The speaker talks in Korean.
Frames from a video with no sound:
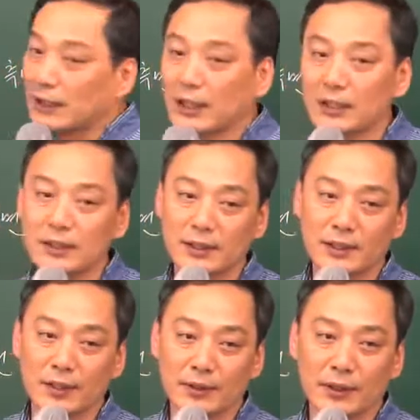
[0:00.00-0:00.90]
단어를
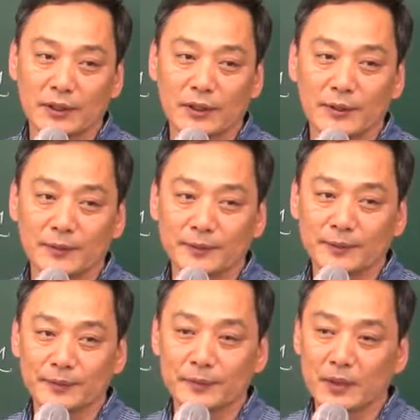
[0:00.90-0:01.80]
쓴다고 이거는.
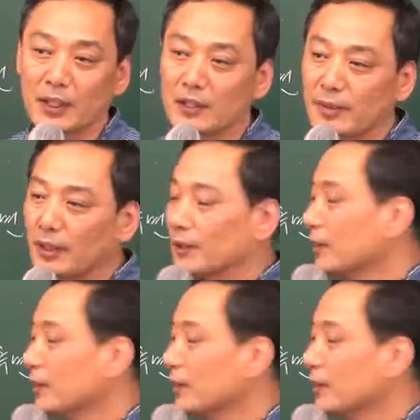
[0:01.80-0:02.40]
그러니까 이 말은